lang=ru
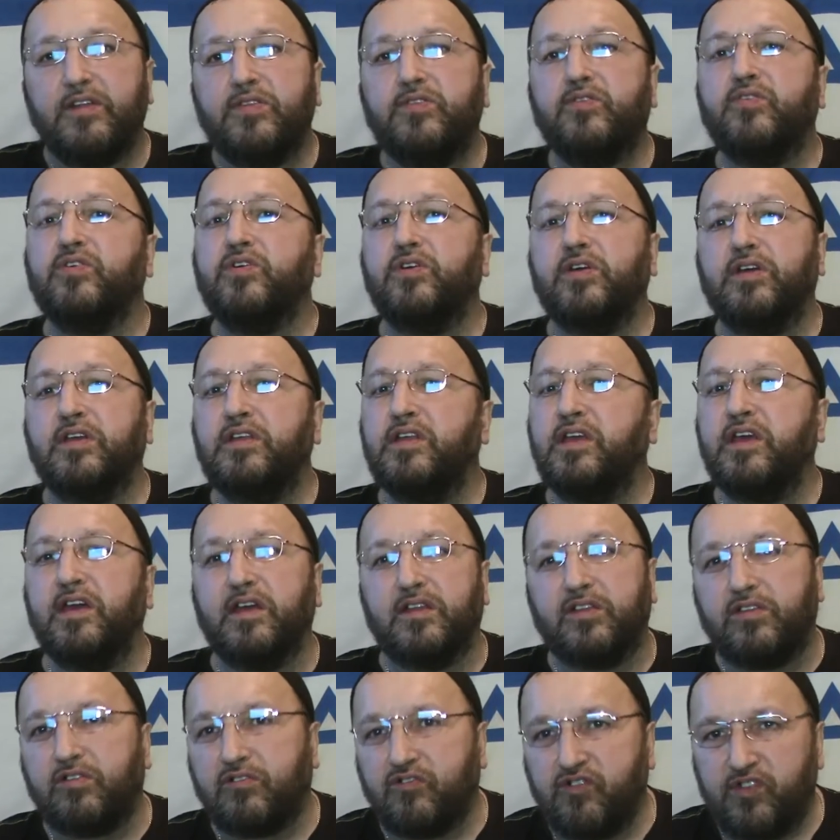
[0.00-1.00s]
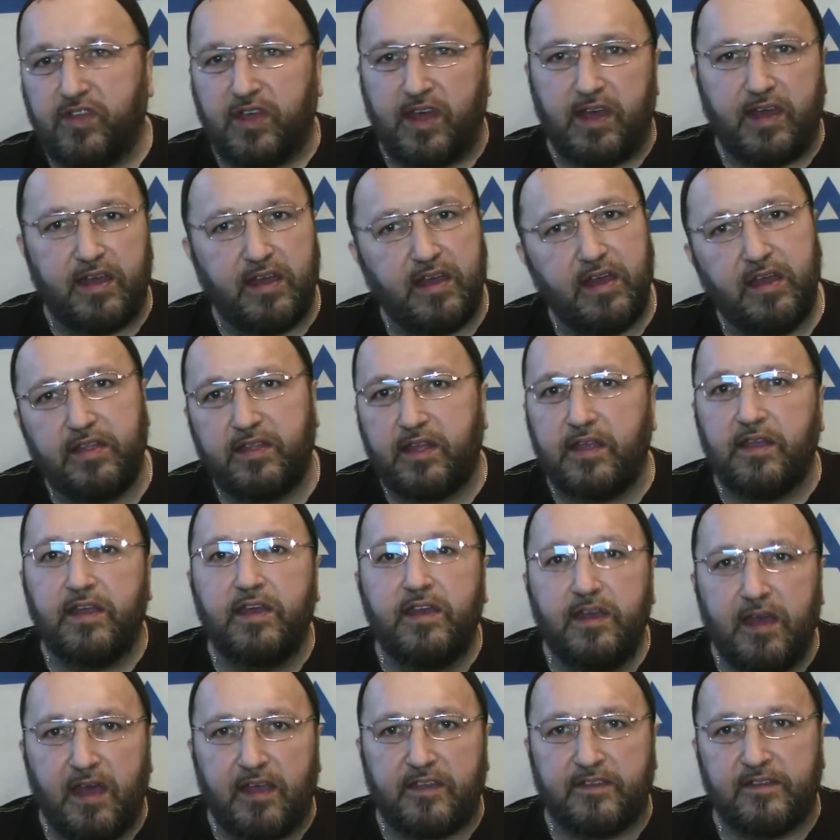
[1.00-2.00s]
Но нет, друзья, это
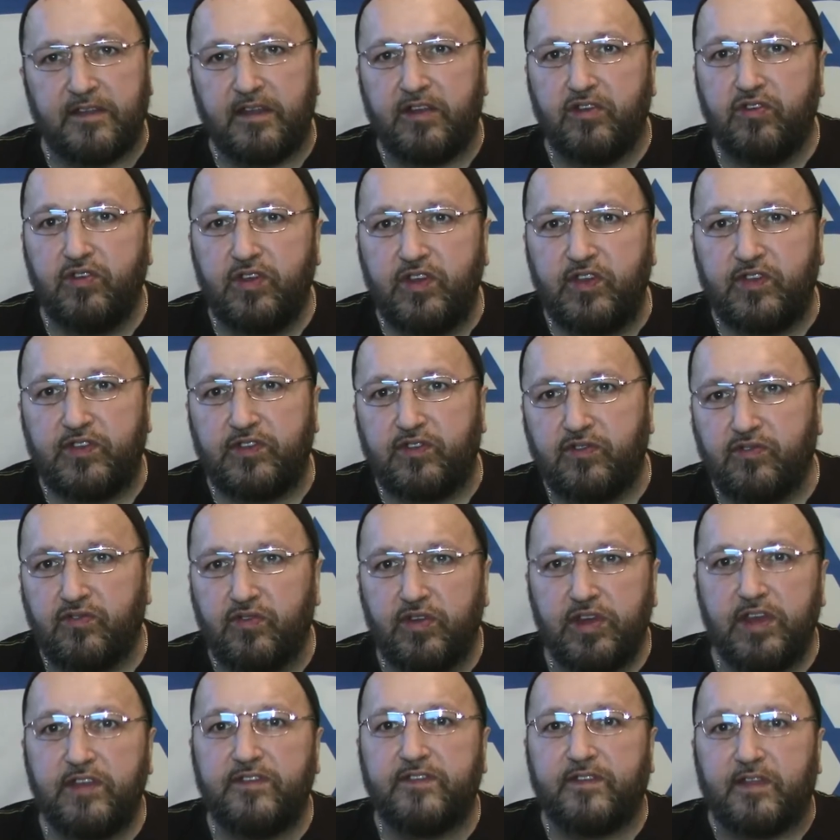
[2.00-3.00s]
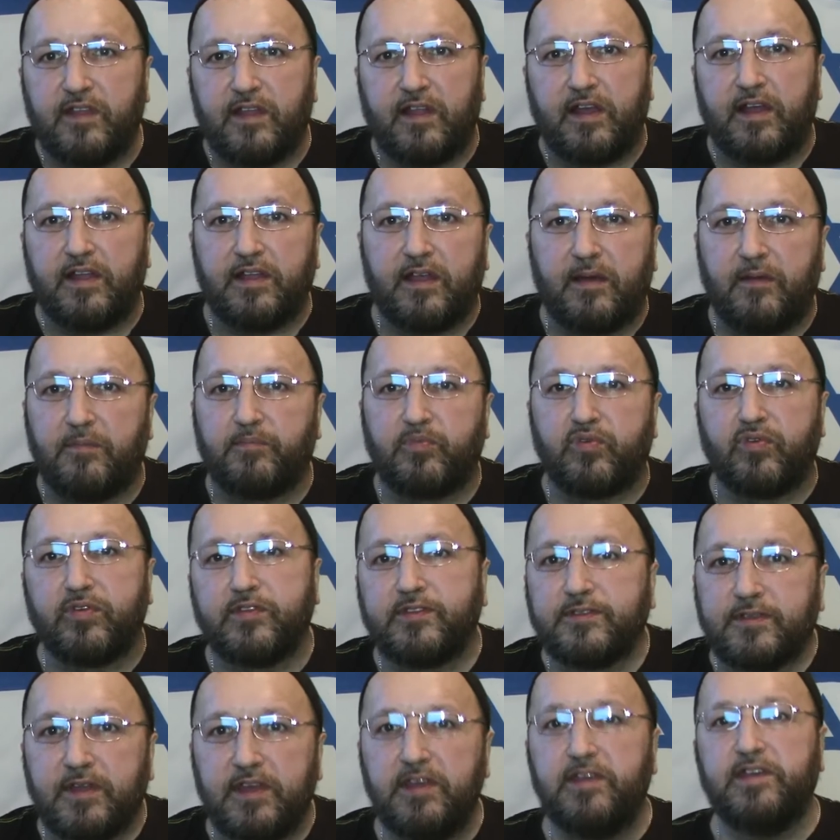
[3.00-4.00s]
не я знаю истину. Истина, она
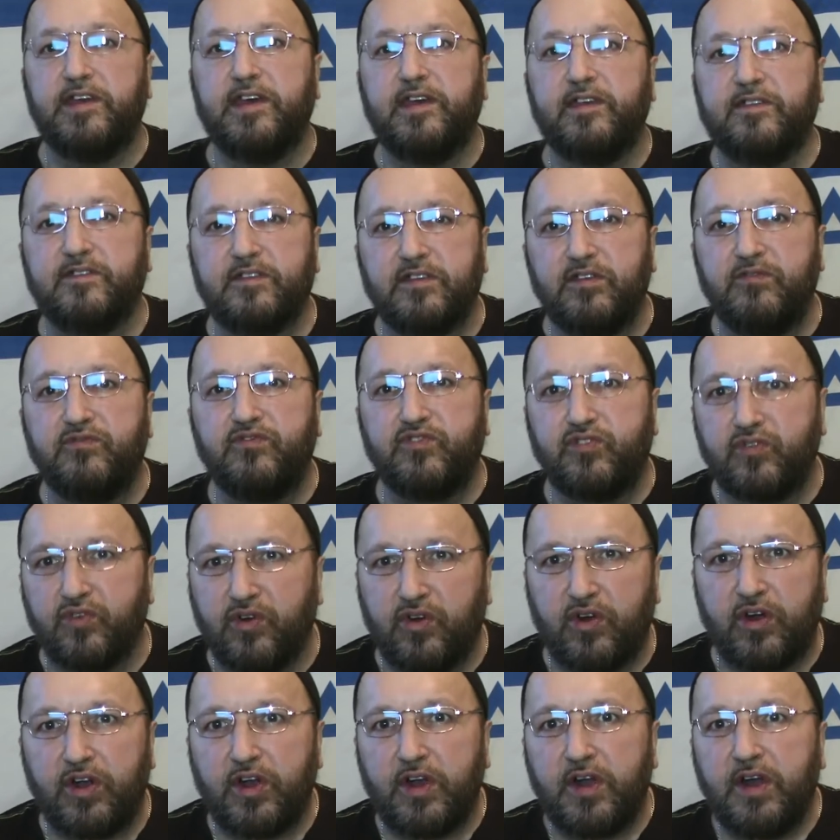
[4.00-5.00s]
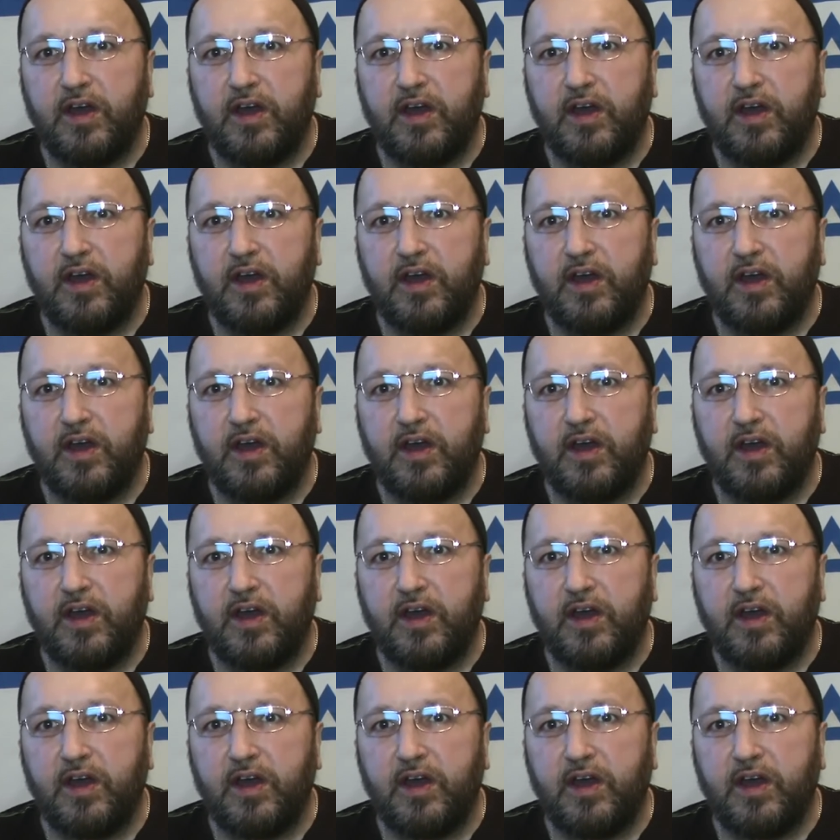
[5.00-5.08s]
просто есть и все.